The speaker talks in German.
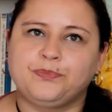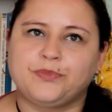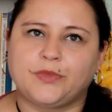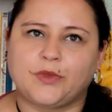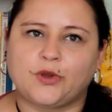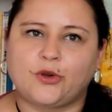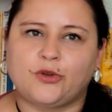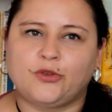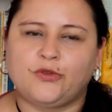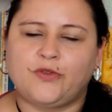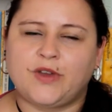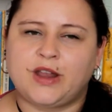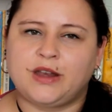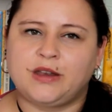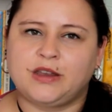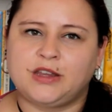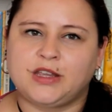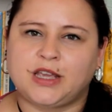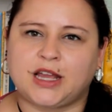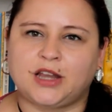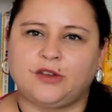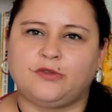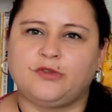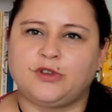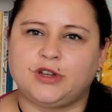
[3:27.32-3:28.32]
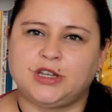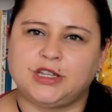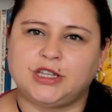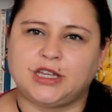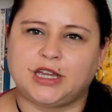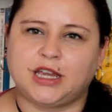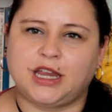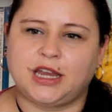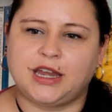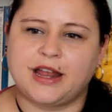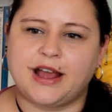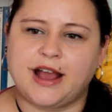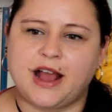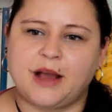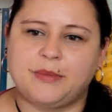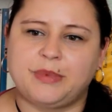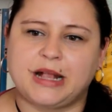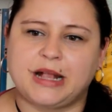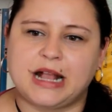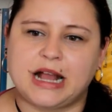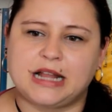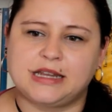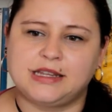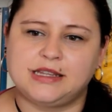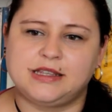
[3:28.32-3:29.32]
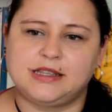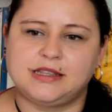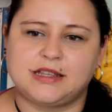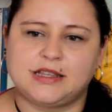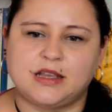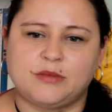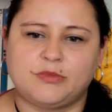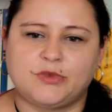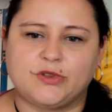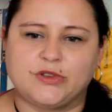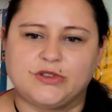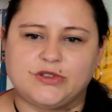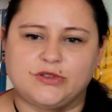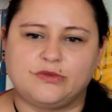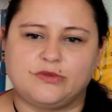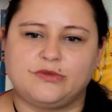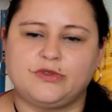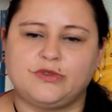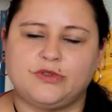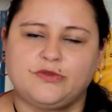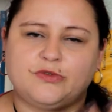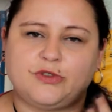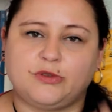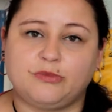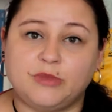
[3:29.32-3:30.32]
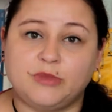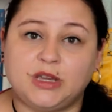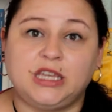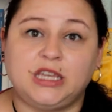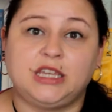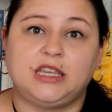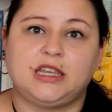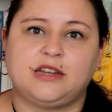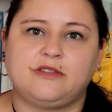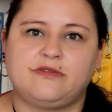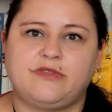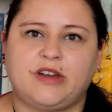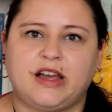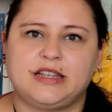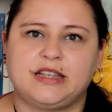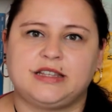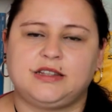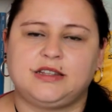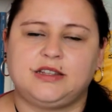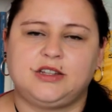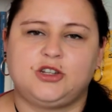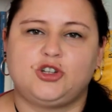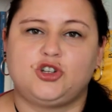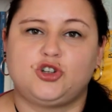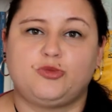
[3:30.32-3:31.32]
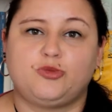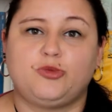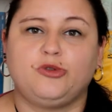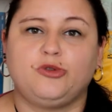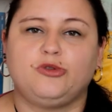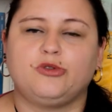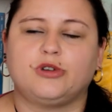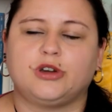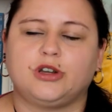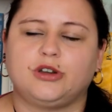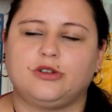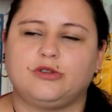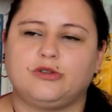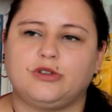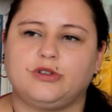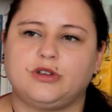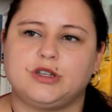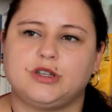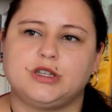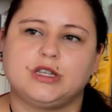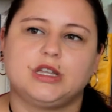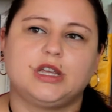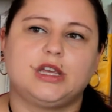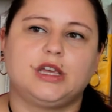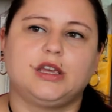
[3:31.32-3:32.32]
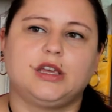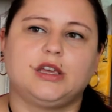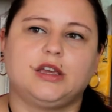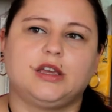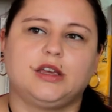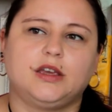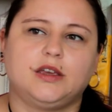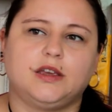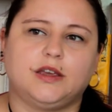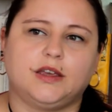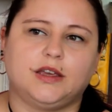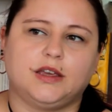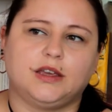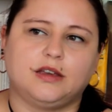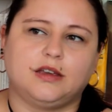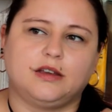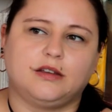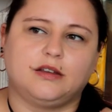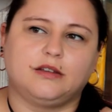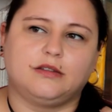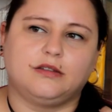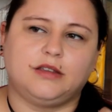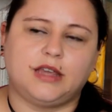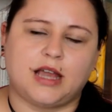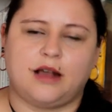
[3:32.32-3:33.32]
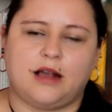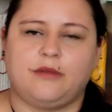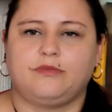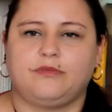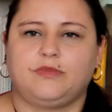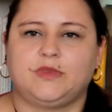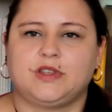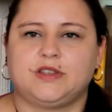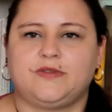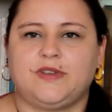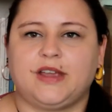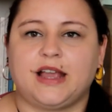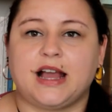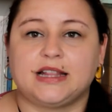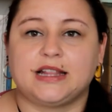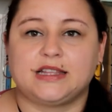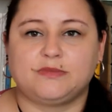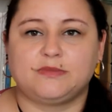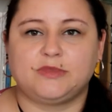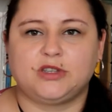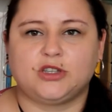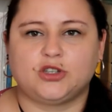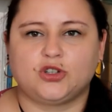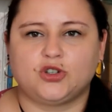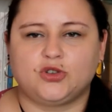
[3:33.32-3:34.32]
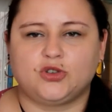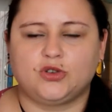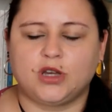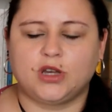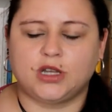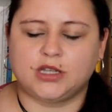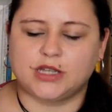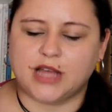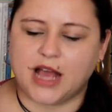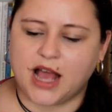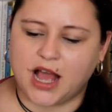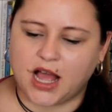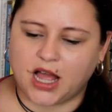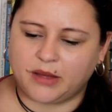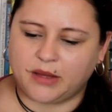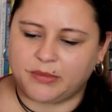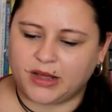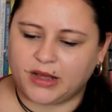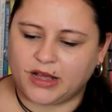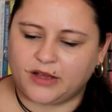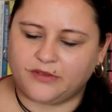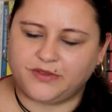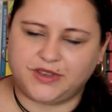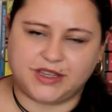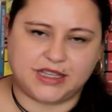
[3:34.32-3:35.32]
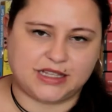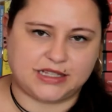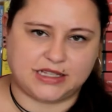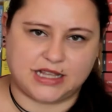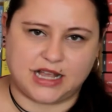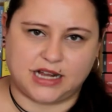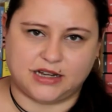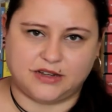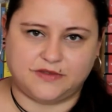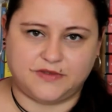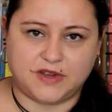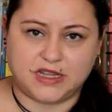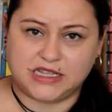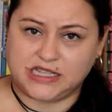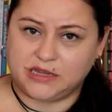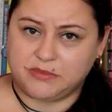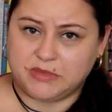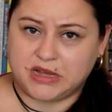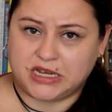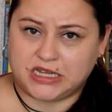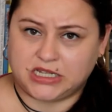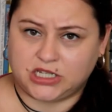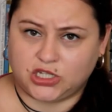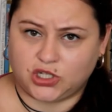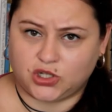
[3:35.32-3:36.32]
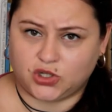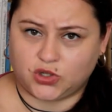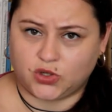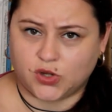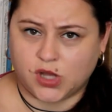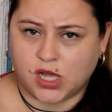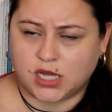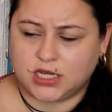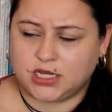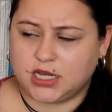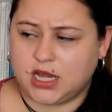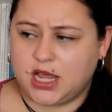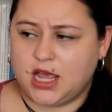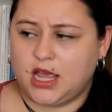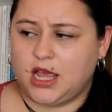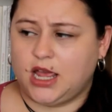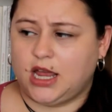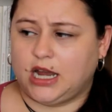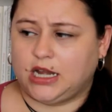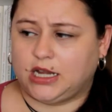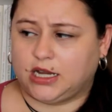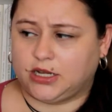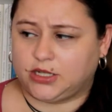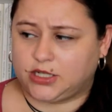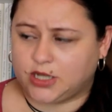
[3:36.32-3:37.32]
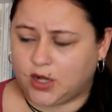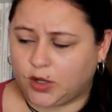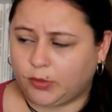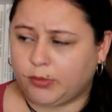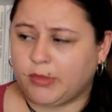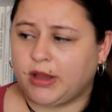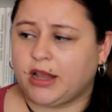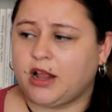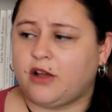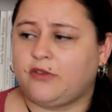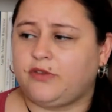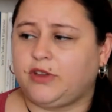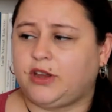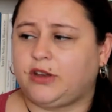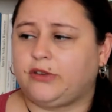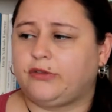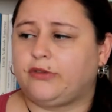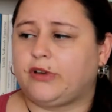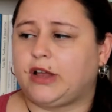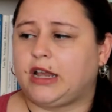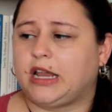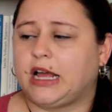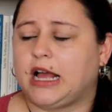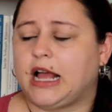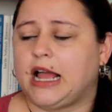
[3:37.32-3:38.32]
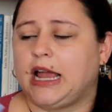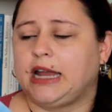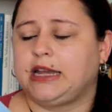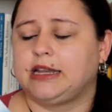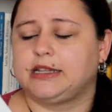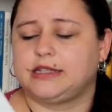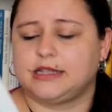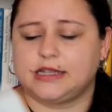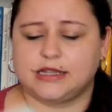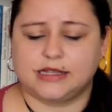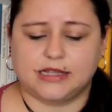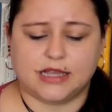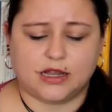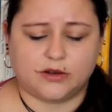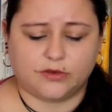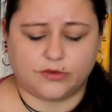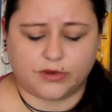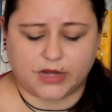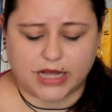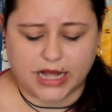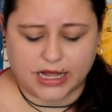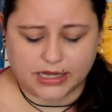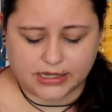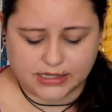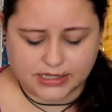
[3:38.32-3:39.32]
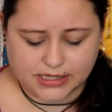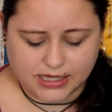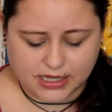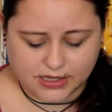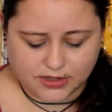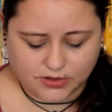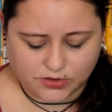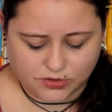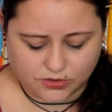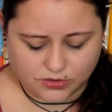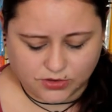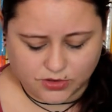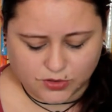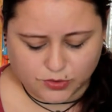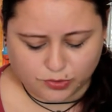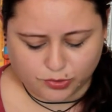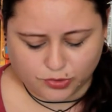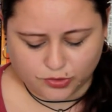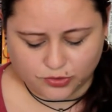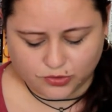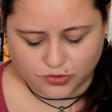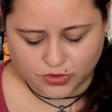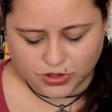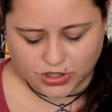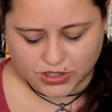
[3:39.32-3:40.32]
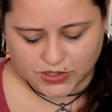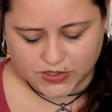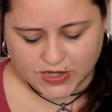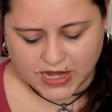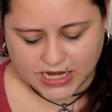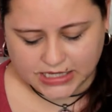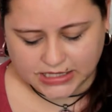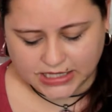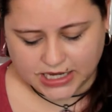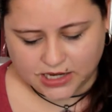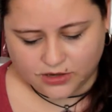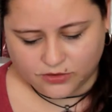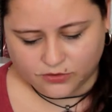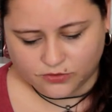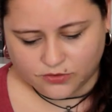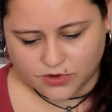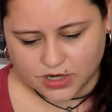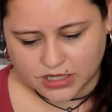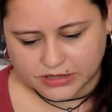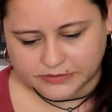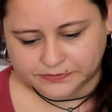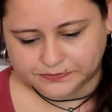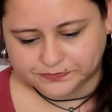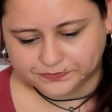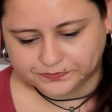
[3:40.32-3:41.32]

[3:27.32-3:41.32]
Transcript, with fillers: Und wenn ich keine wirkliche Rede habe, kann ich diese Emotionen für mich jedenfalls nicht spüren. Und ja, deswegen hat es mich gestört. Aber wie gesagt, wenn es jemanden nicht stört, dann schaut man da auf jeden Fall rein. Es ist ja nun ein ganz, ganz dünnes Buch. Das hat ja nur